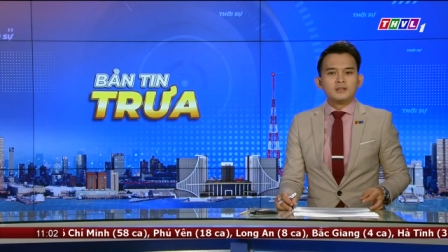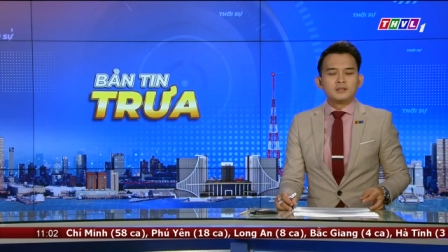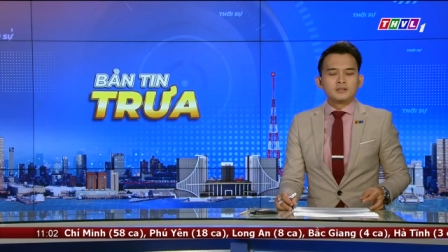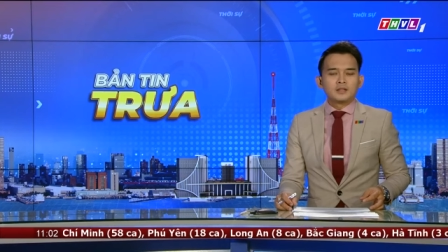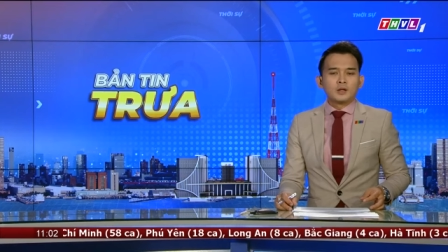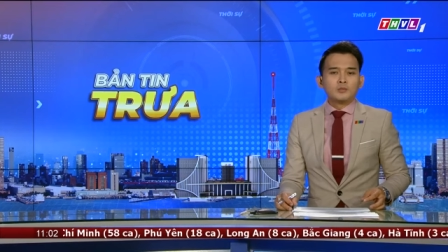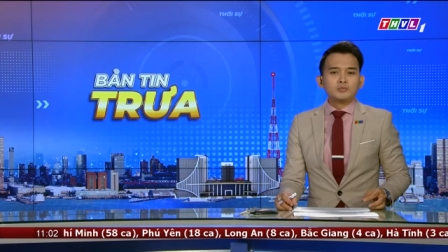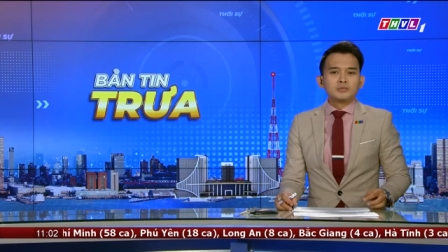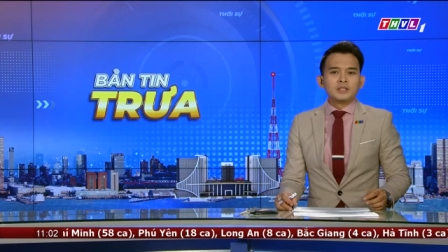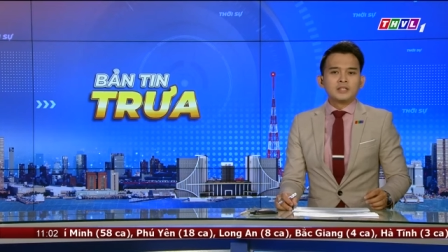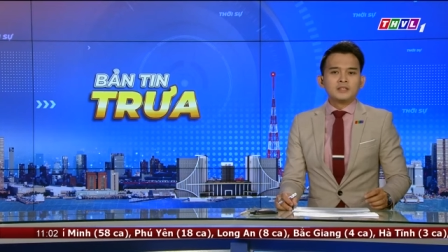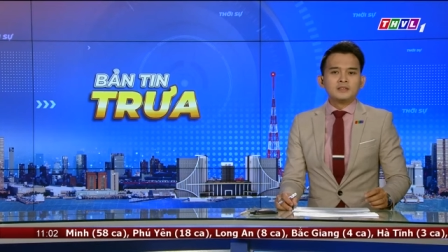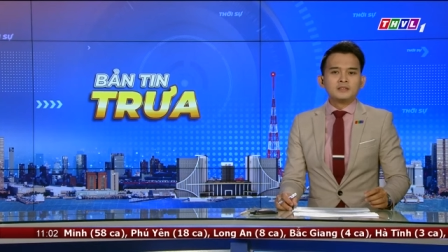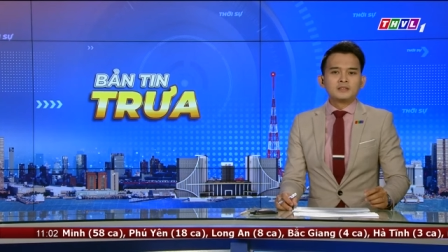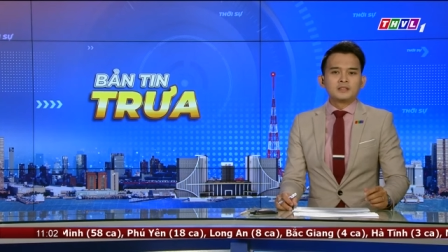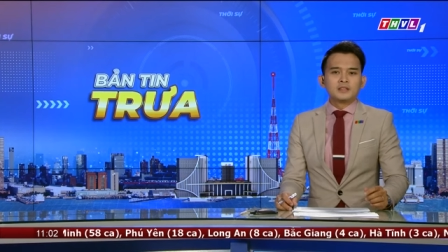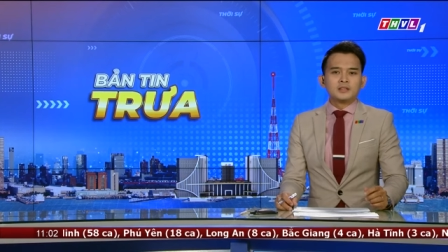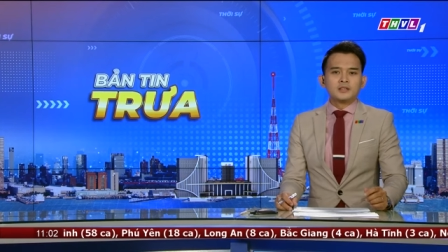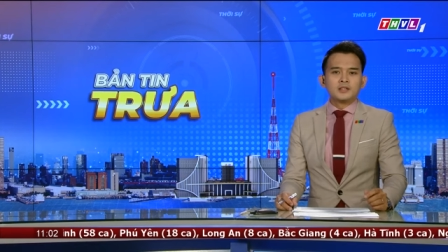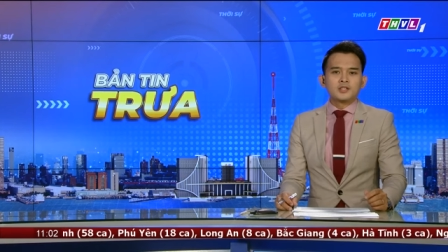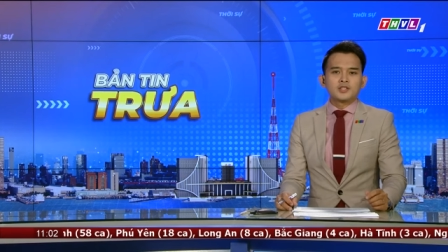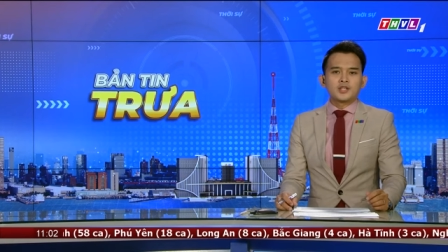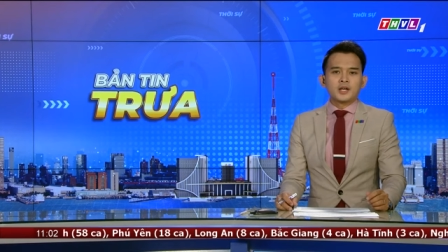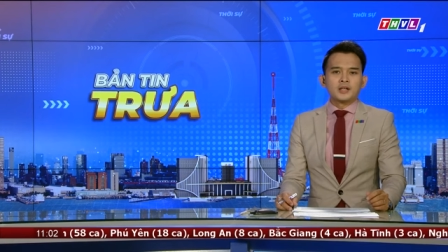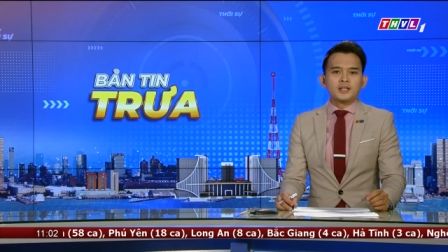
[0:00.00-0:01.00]
Thông tin
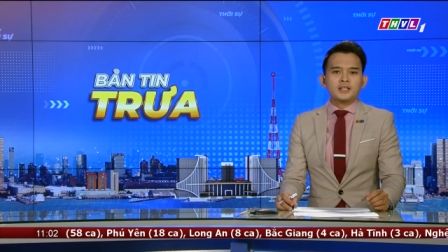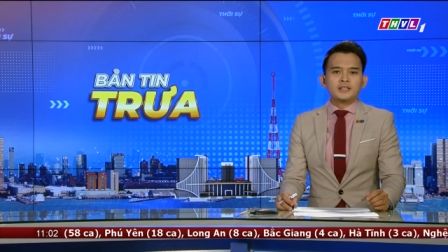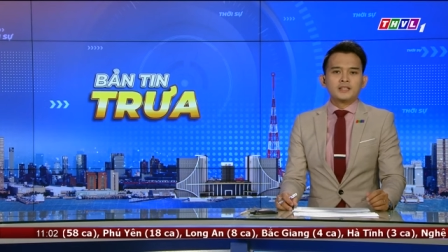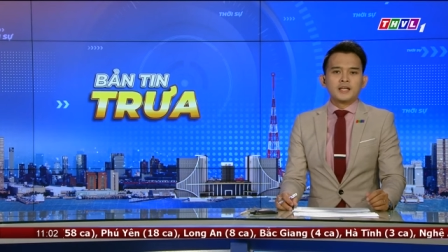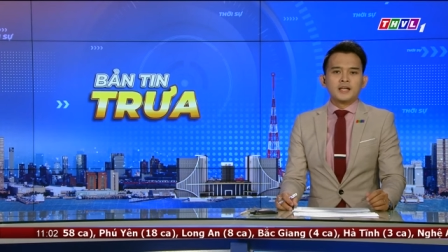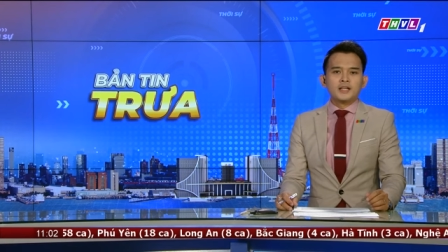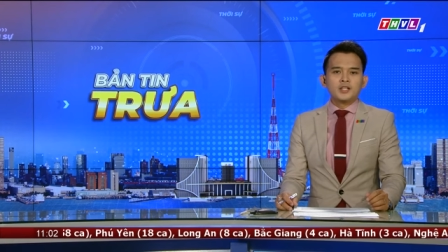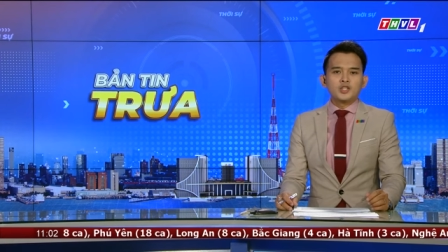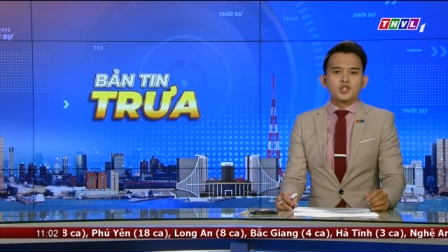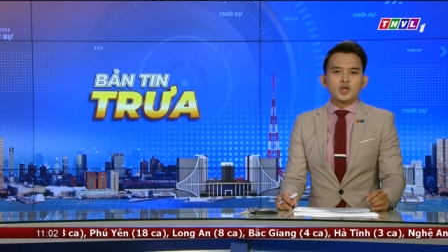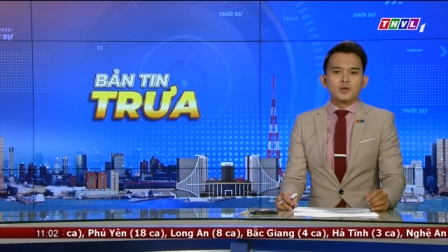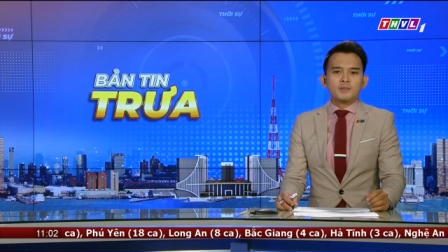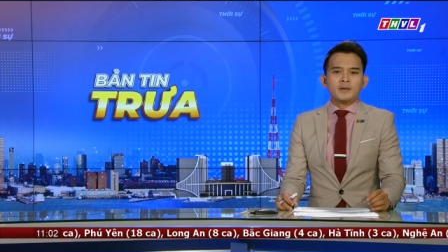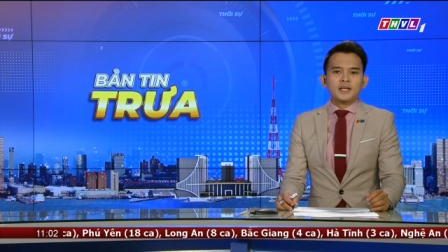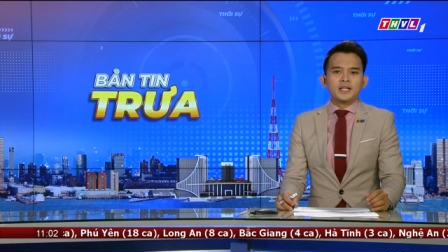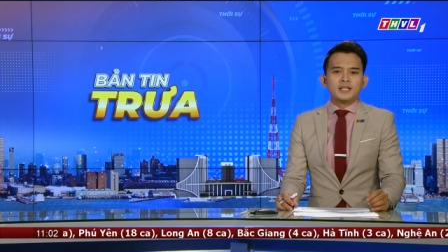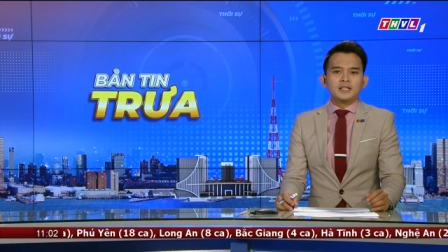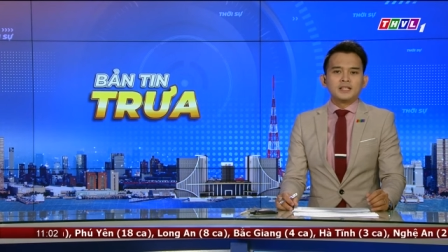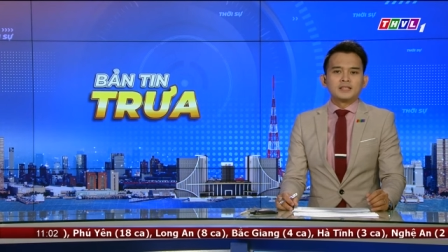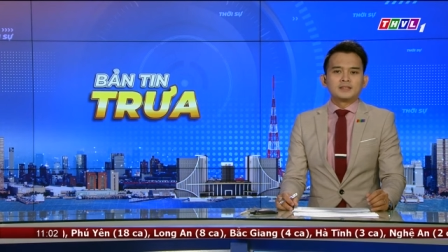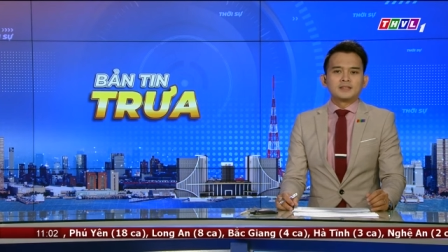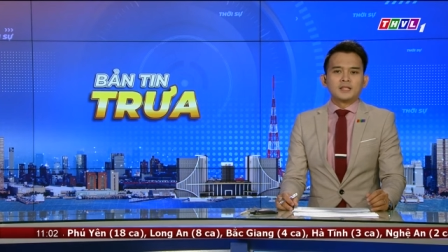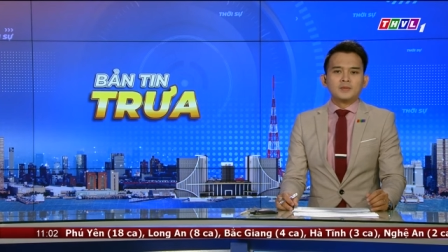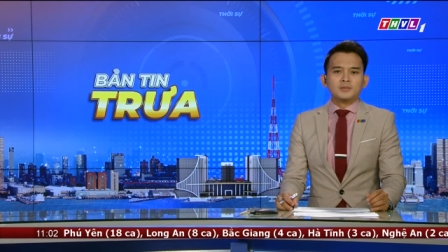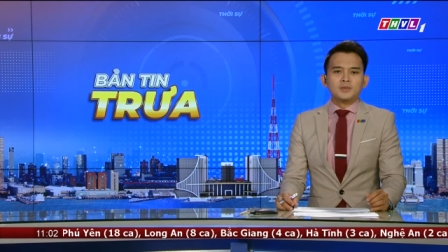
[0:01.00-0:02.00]
từ Sở Y tế cho biết
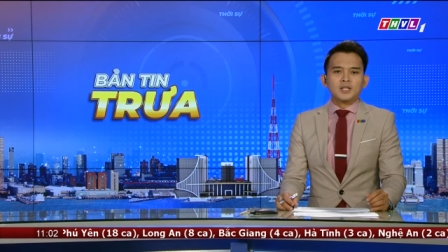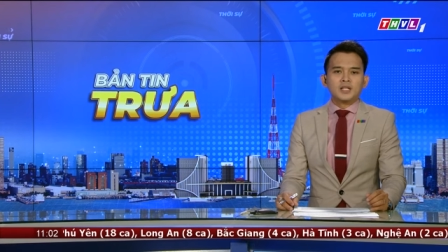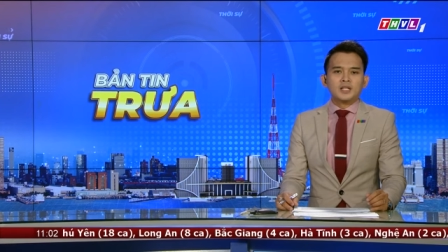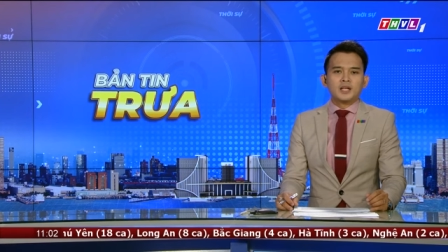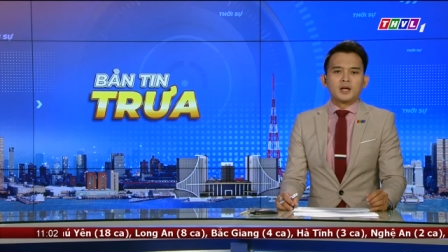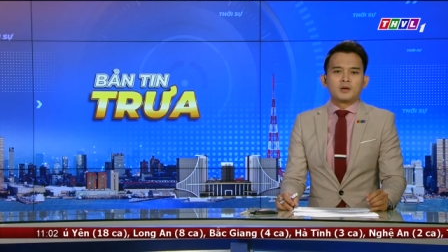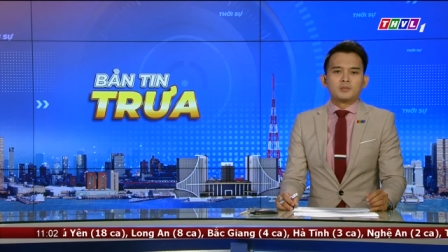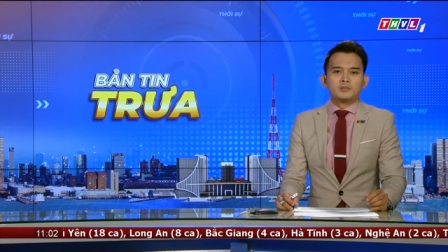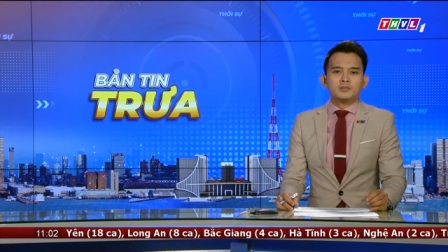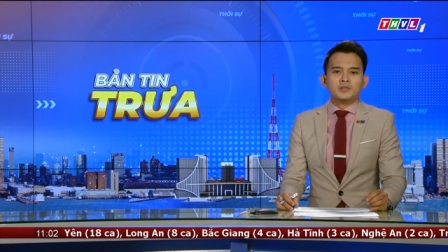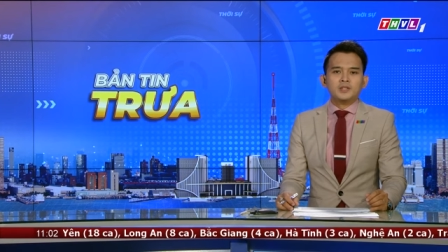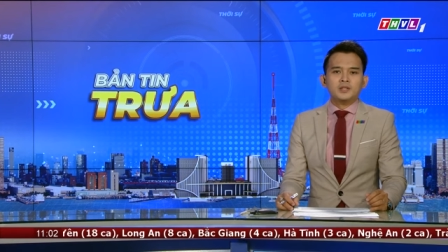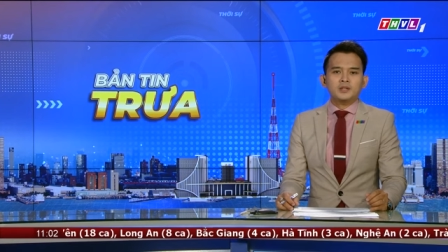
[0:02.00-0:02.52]
là tỉnh Vĩnh Long